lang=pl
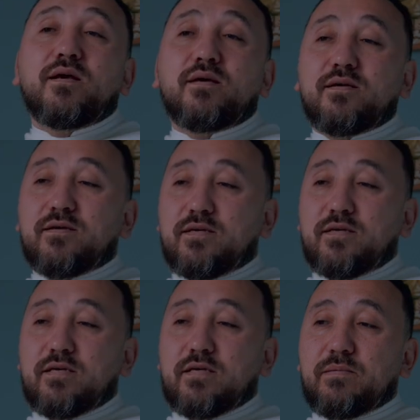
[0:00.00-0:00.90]
e,
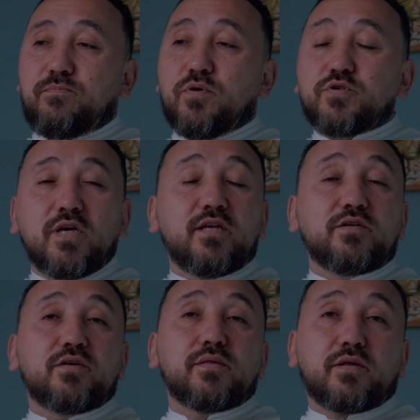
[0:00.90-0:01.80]

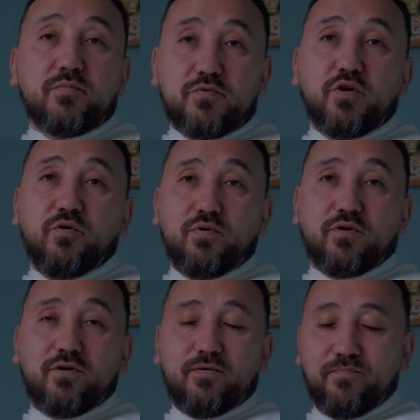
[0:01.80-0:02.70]
podzielić z kimś
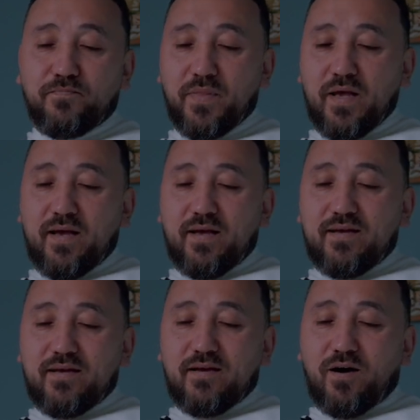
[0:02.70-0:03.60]
obok.
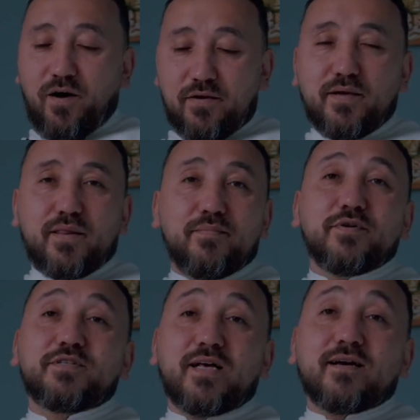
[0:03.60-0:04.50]
E, on chce
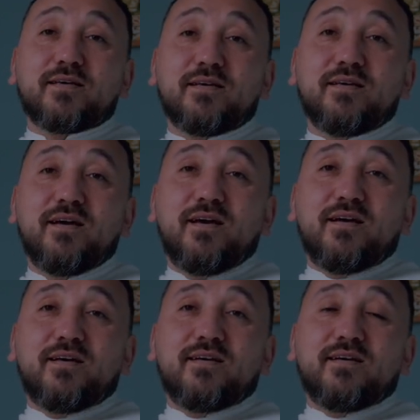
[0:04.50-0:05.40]
być taki.
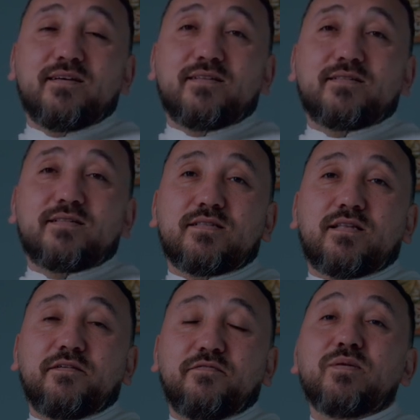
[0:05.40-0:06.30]

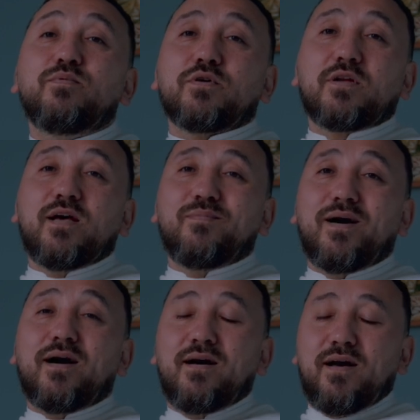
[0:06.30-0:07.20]
Ten wybór
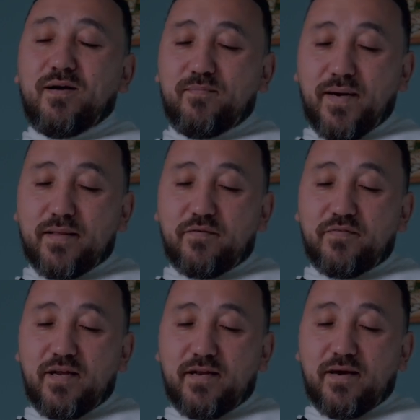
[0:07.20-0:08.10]
chleba bardzo
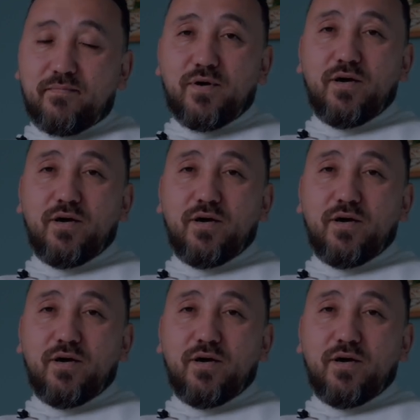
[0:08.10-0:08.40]
wiele nam